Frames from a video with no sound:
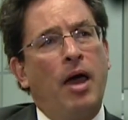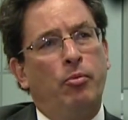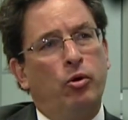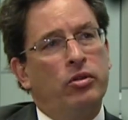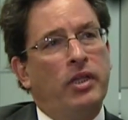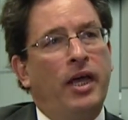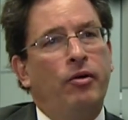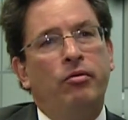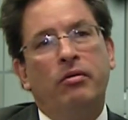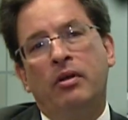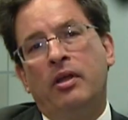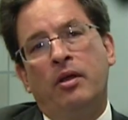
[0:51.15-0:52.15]

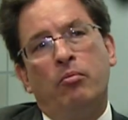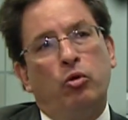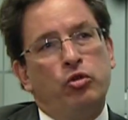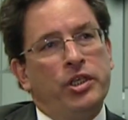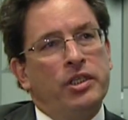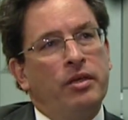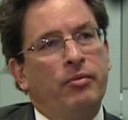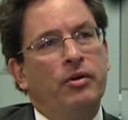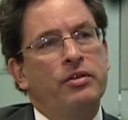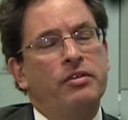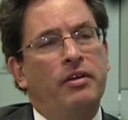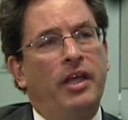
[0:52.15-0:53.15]
aportaron
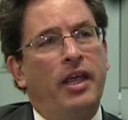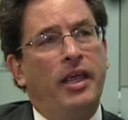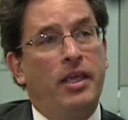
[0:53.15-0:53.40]
muchísimos eh,